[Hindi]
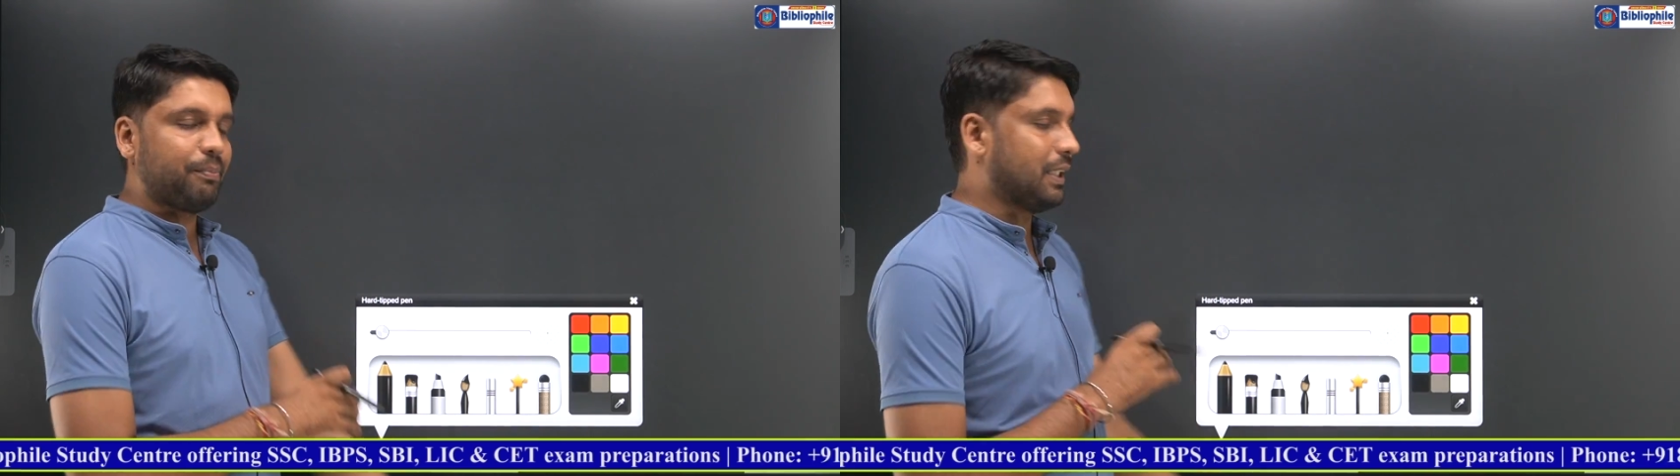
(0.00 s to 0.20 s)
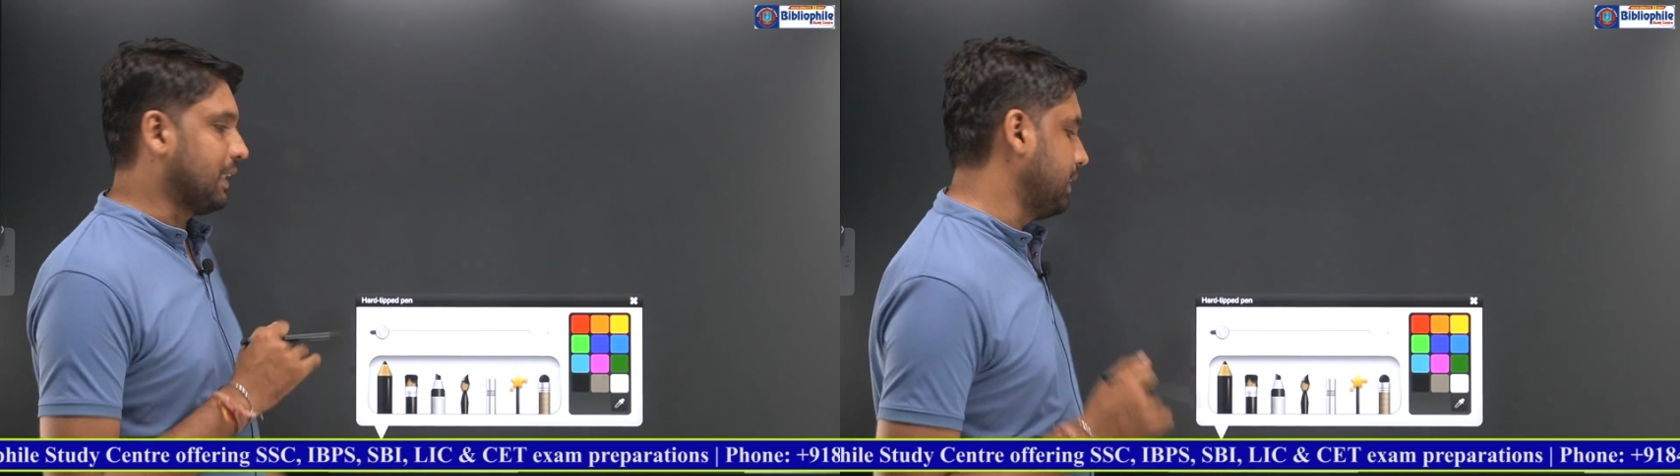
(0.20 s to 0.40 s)

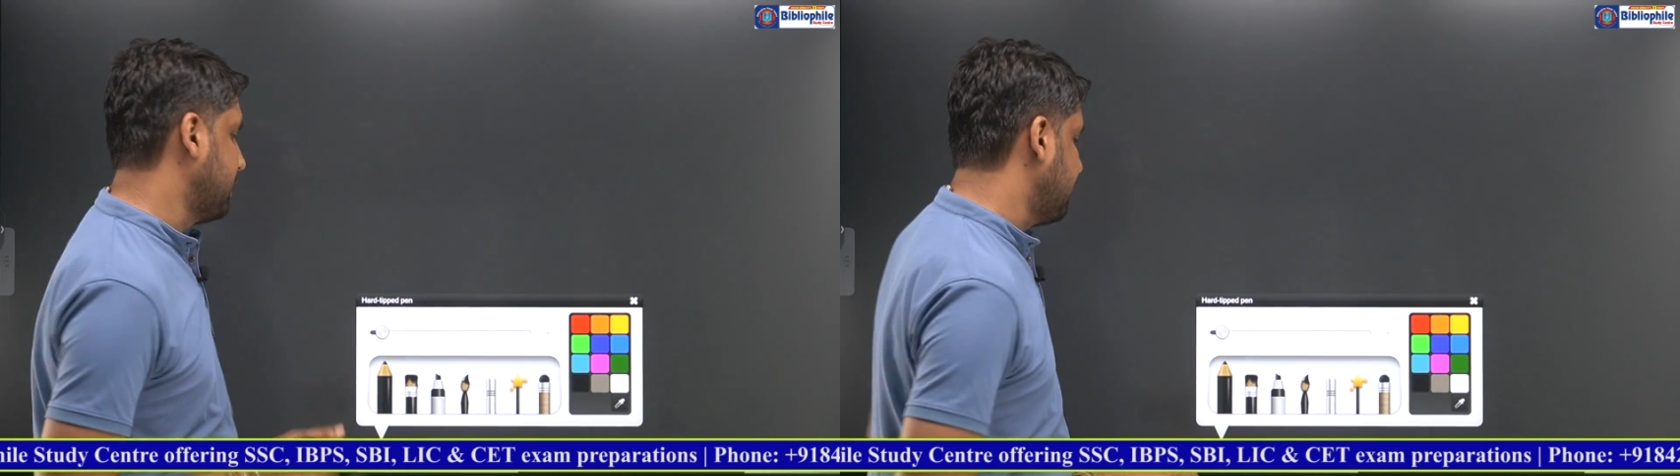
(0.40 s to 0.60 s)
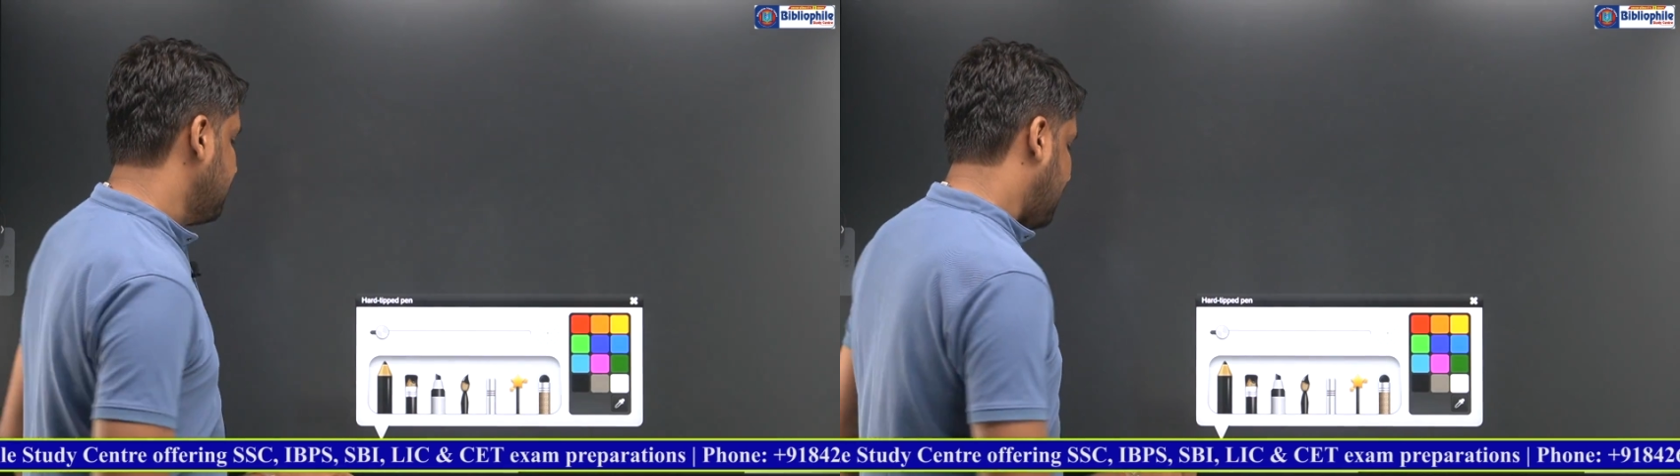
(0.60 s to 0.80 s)
बता दी
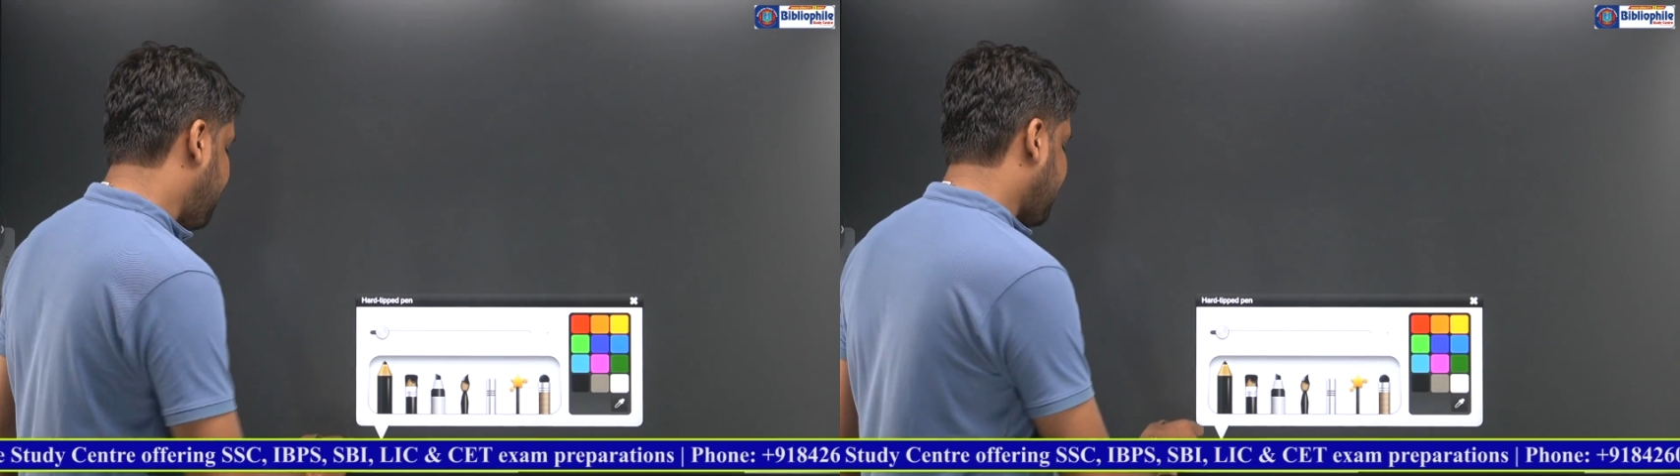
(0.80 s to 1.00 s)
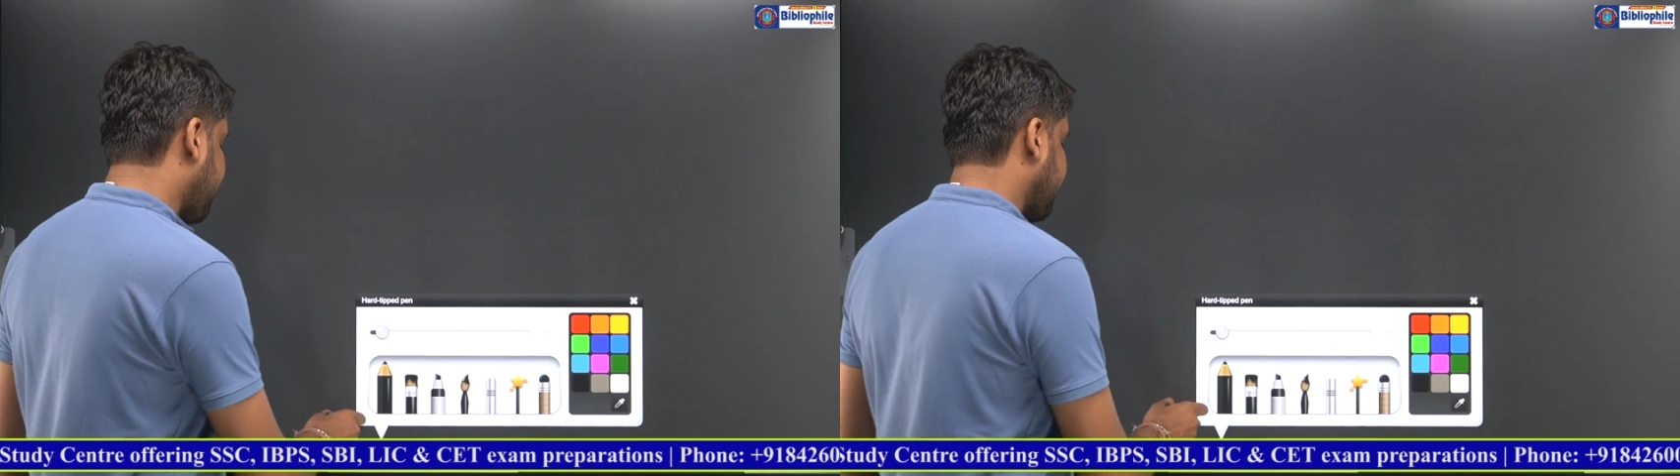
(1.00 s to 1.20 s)

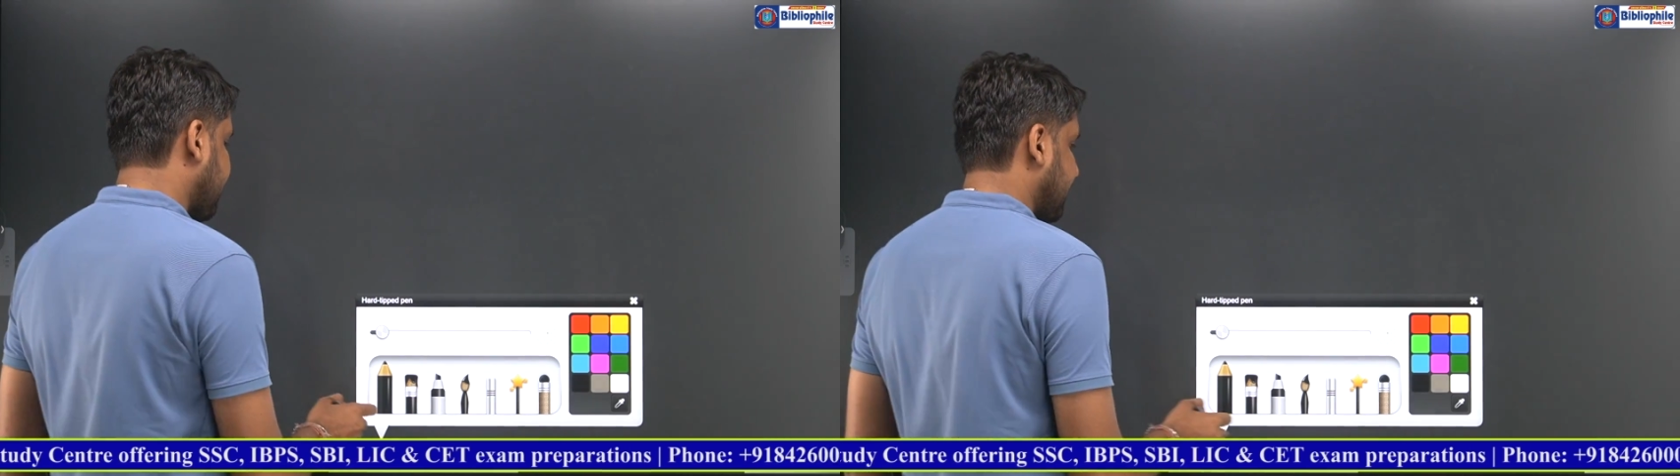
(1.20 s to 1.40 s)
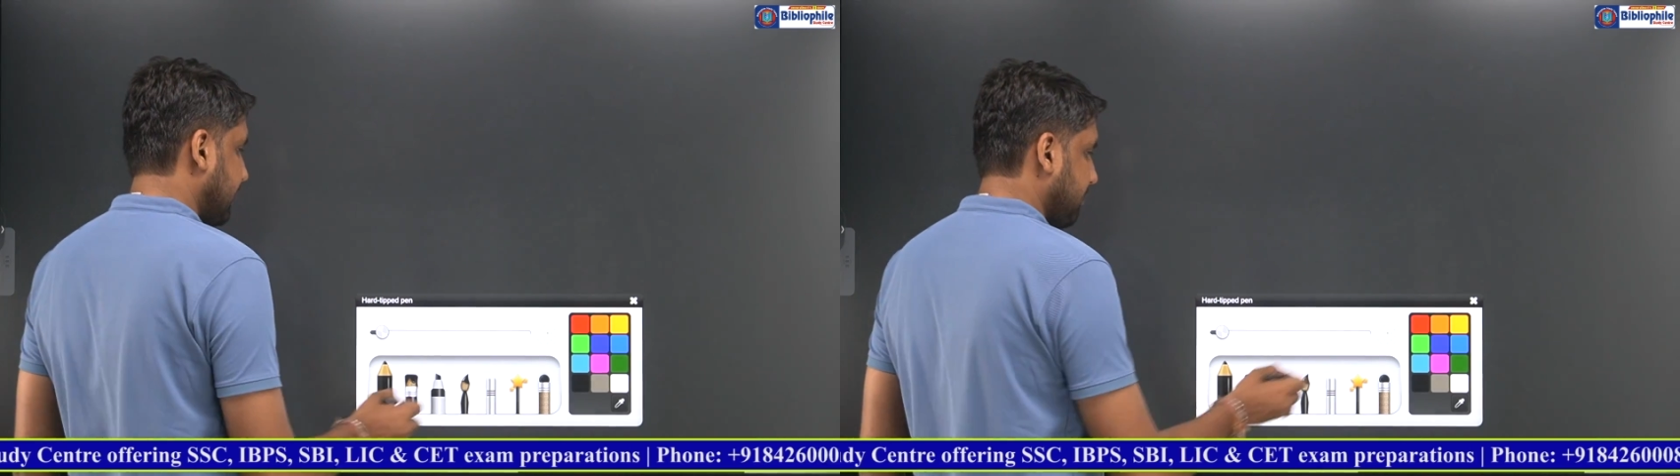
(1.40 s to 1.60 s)
अब आगे क्या
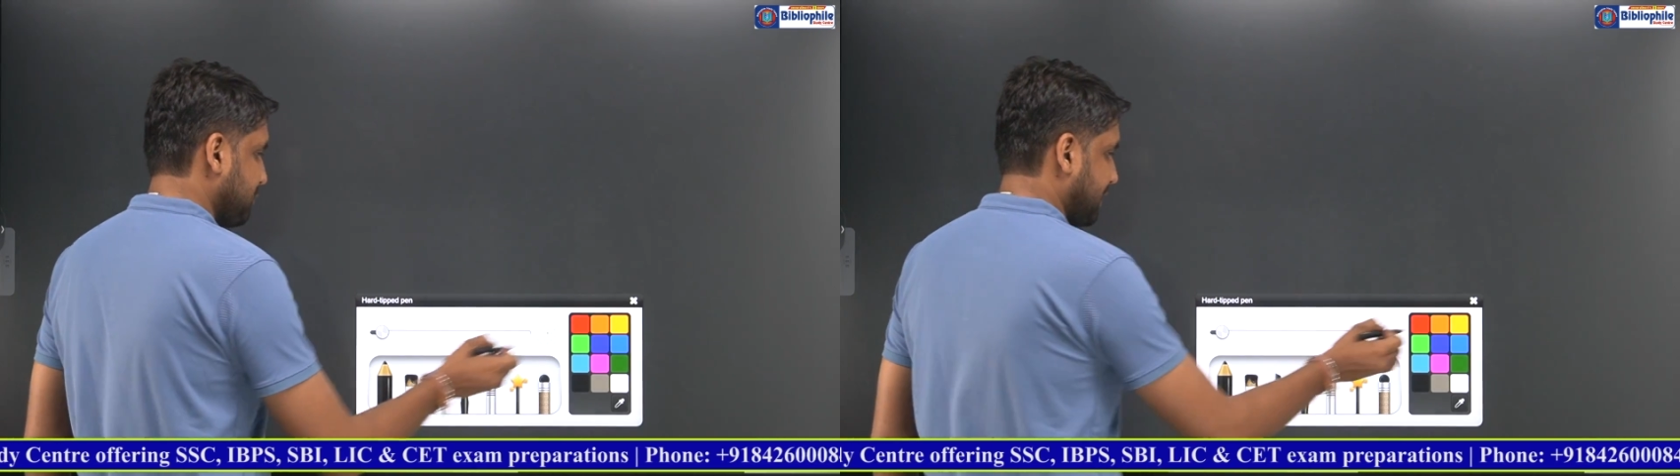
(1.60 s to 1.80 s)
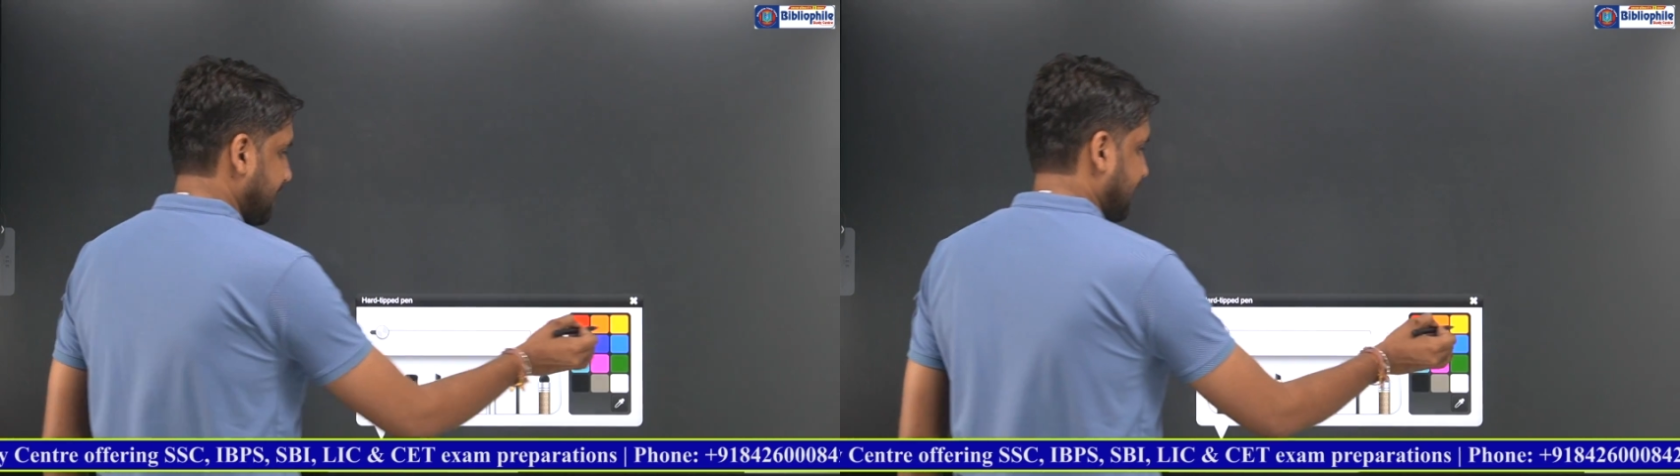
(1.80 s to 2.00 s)
कहानी वो ज़रा